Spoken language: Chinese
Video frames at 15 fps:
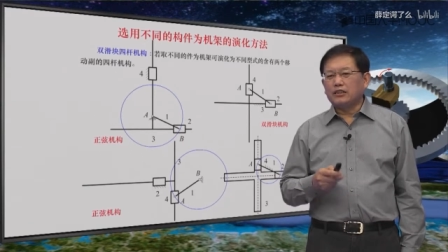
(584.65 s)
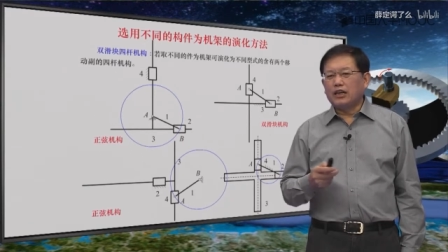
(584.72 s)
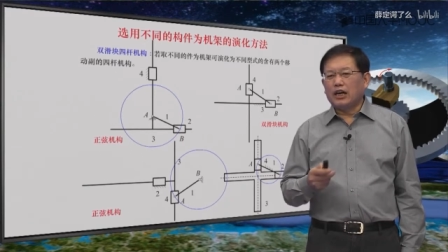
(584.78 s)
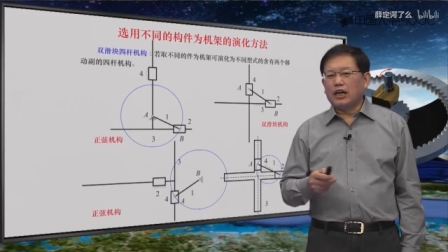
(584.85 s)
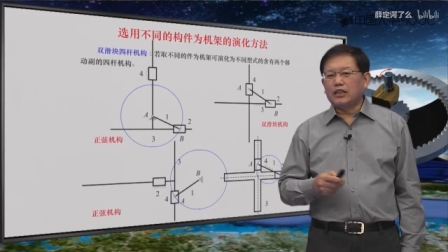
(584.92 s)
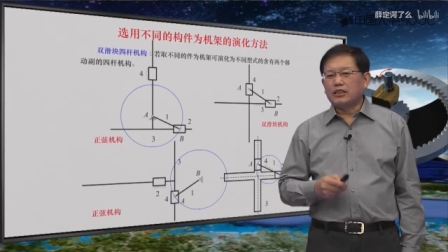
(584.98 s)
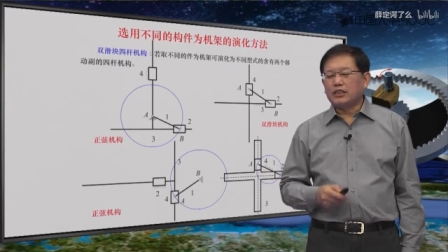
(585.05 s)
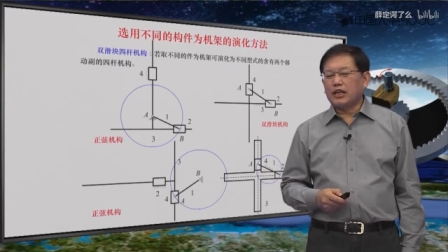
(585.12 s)

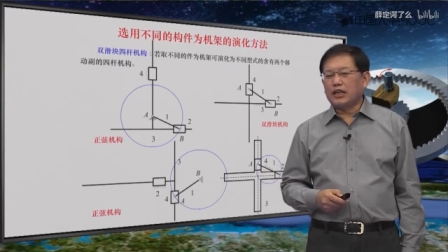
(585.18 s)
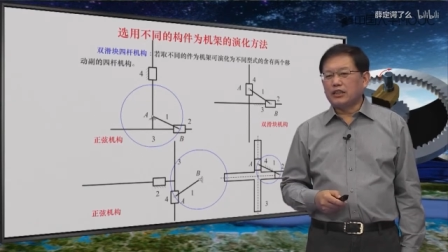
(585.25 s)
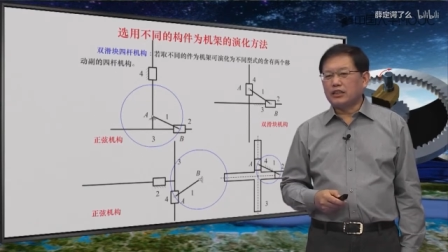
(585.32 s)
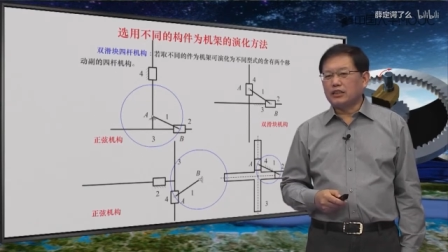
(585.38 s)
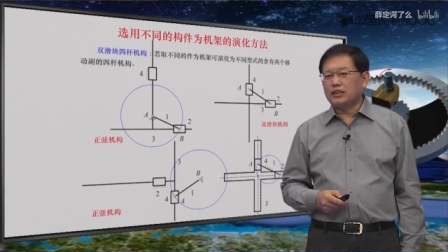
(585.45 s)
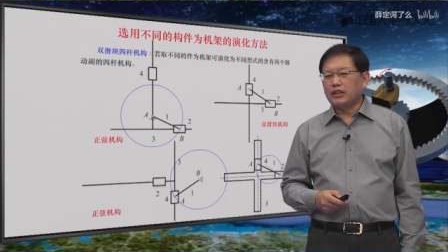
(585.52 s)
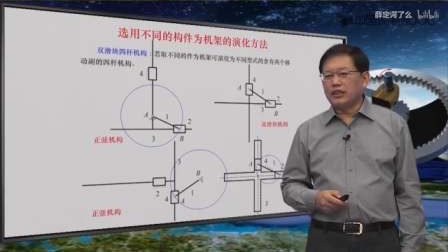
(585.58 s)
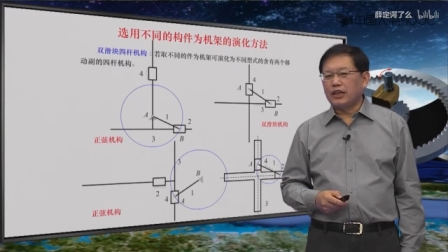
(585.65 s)
啊这样一
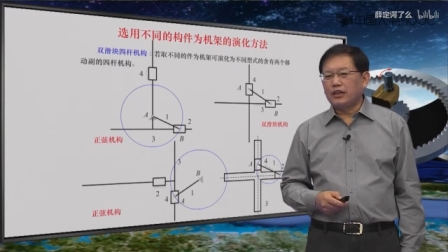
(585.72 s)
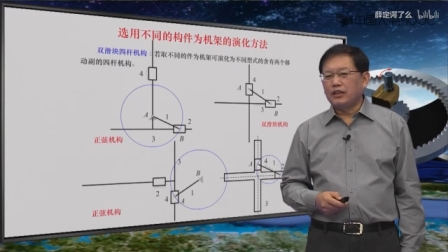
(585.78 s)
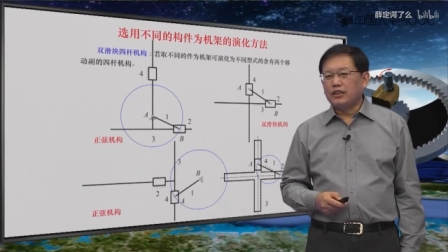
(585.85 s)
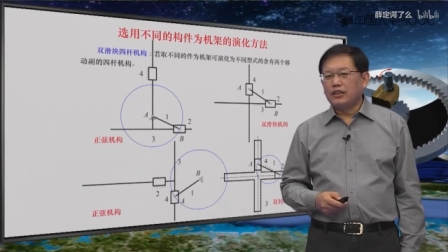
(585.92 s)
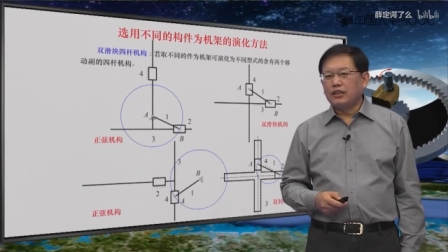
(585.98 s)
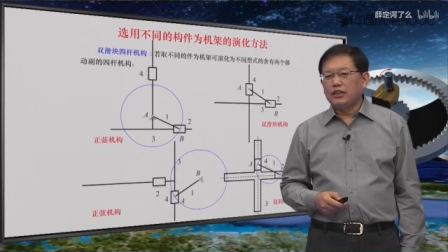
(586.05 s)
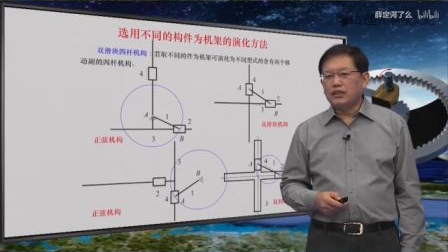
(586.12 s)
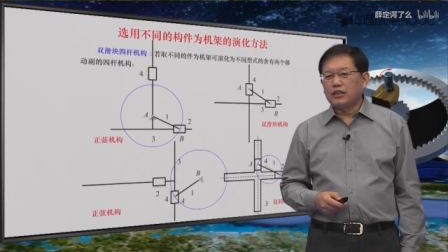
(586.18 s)
个特点。
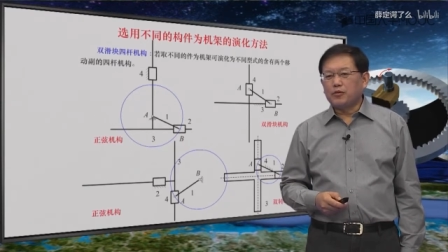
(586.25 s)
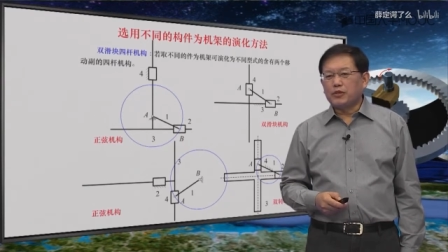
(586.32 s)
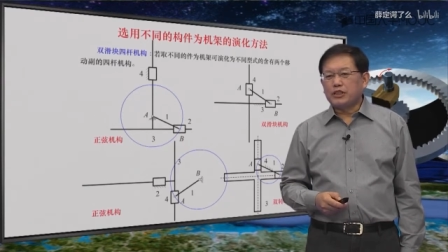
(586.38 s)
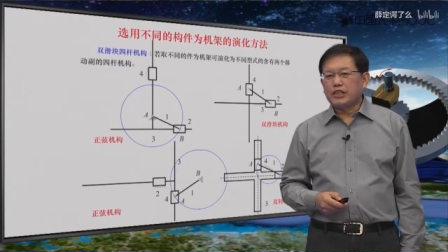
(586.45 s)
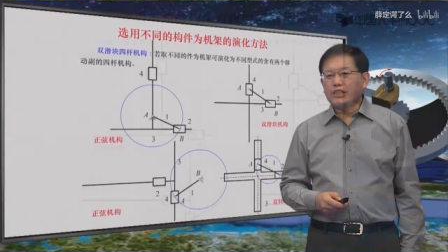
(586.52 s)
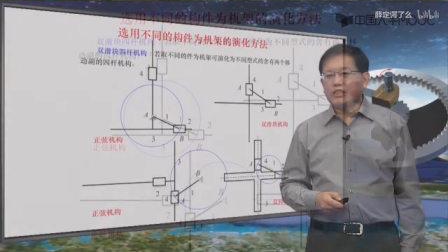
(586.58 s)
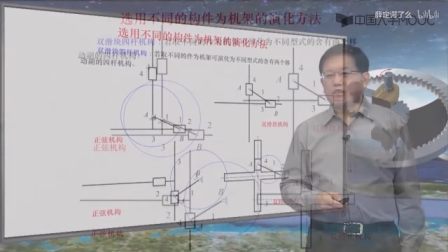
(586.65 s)
那么这